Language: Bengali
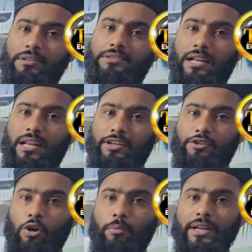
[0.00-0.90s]
পাঁচটা
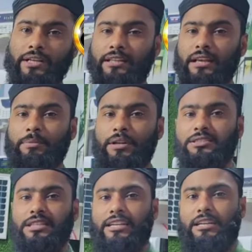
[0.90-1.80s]
লাইট তবে এটা দিয়ে
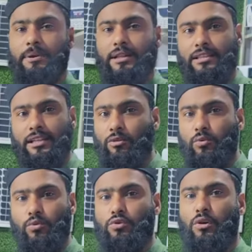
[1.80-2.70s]
আপনারা চারটা ফ্যান
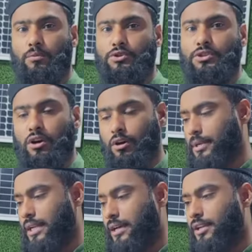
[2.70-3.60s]
দিলেও কোনো সমস্যা
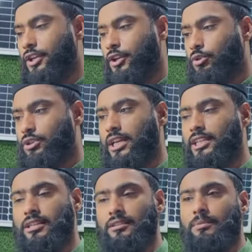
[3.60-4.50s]
হবে না তো
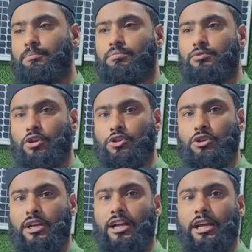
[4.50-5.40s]
তেইশ হাজার
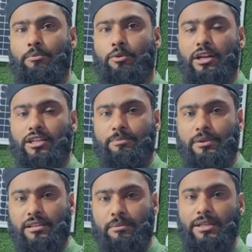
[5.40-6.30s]
নয়শো টাকায় এই প্রোডাক্টটি
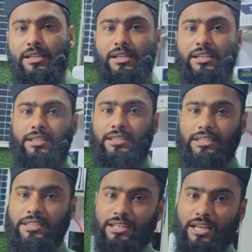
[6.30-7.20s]
পেয়ে যাবেন
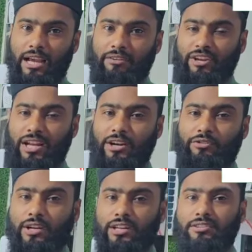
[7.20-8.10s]
টি এম
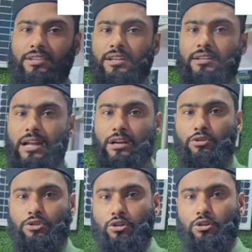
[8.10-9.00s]
ইলেকট্রনিক্স
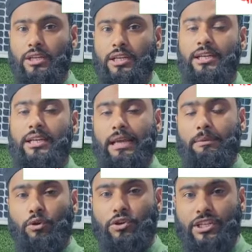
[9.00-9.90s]
নাটো সদরে
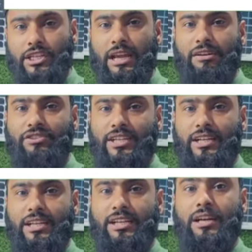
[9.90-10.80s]
এবং টি এম
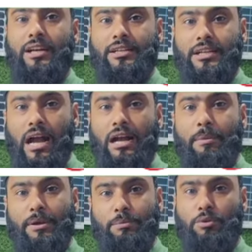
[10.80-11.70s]
ট্রেডিং
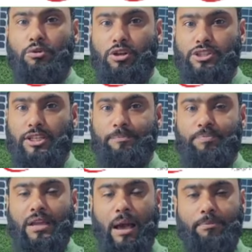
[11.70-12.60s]
ঢাকা মিরপুর দশে
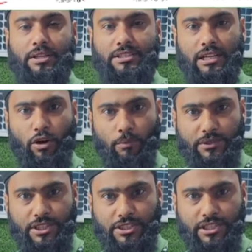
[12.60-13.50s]
আপনারা চাইলে
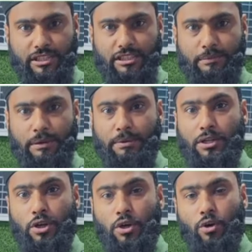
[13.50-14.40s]
অফিসে এসে নিতে
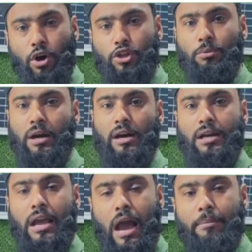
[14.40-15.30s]
পারবেন অথবা
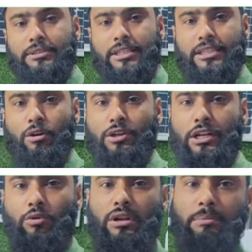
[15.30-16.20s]
আমাদেরকে
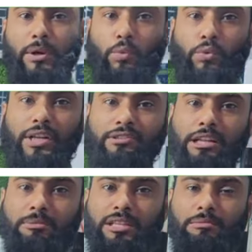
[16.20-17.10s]
অর্ডার করলে আমরা
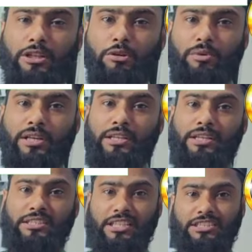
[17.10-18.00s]
কুরিয়ার সার্ভিসের মাধ্যমে
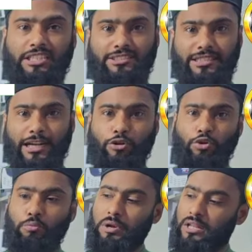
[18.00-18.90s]
দেশের যে
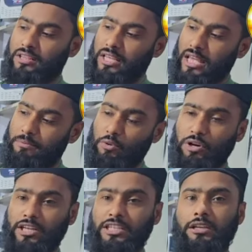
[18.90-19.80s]
কোনো প্রান্তে এই
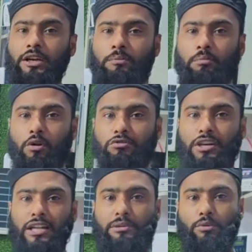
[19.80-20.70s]
প্রোডাক্টটি
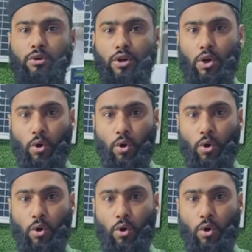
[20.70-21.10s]
পৌঁছা দিব